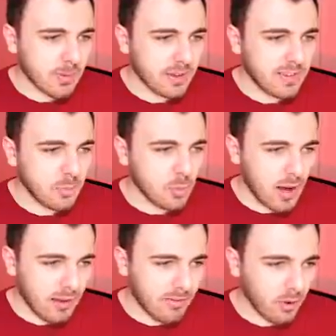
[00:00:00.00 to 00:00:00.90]
J'apprécie beaucoup
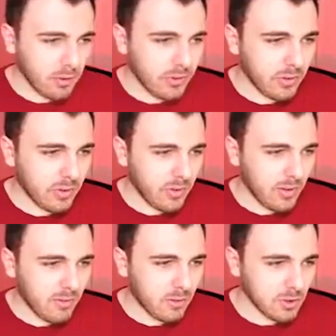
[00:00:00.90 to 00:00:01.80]
la référence.
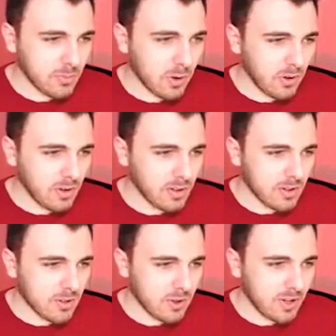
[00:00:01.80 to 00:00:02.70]
Franchement,
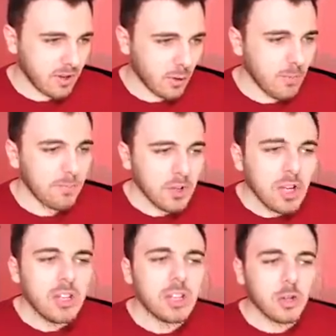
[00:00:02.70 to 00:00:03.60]
je dois dire que...
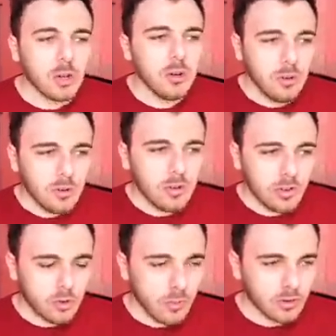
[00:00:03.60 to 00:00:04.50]
Nico,
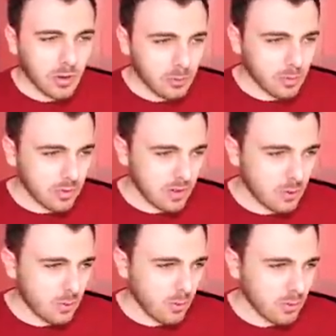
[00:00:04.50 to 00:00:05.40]
si tu m'entends, parce que je sais
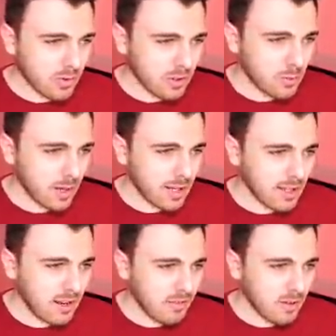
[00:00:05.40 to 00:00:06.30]
que tu, je sais que tu as
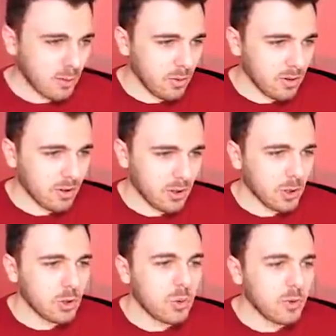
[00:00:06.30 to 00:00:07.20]
regardé les vidéos,
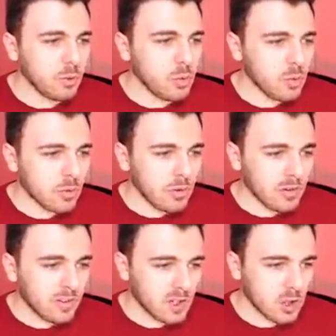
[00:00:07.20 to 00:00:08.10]
tu as du goût.
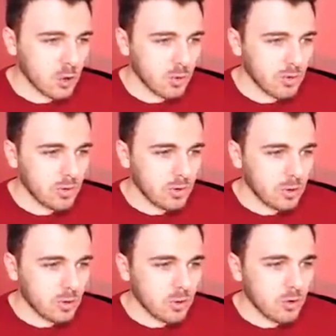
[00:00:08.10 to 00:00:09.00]
Sache-le.
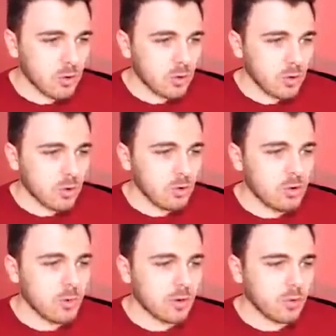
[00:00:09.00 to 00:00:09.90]

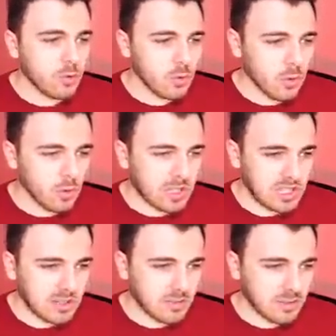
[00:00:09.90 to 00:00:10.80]
Tu as du goût. Ok.